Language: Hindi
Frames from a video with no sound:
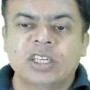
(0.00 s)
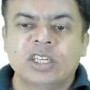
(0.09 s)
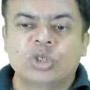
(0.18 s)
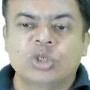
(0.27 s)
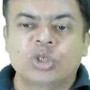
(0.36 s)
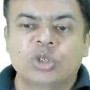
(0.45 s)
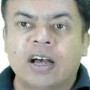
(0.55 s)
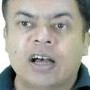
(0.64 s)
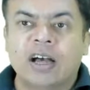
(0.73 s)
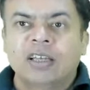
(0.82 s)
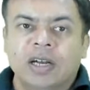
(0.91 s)
बट अभी
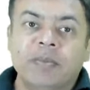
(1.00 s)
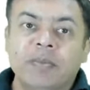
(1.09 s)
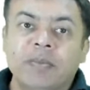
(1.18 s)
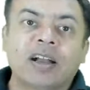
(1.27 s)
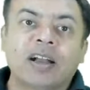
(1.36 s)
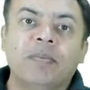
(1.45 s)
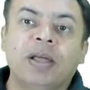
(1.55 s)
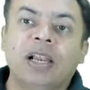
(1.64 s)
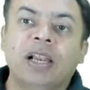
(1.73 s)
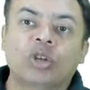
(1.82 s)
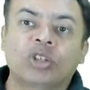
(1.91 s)
मैंने कहा मिल्क तो
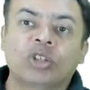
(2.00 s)
सेम रहना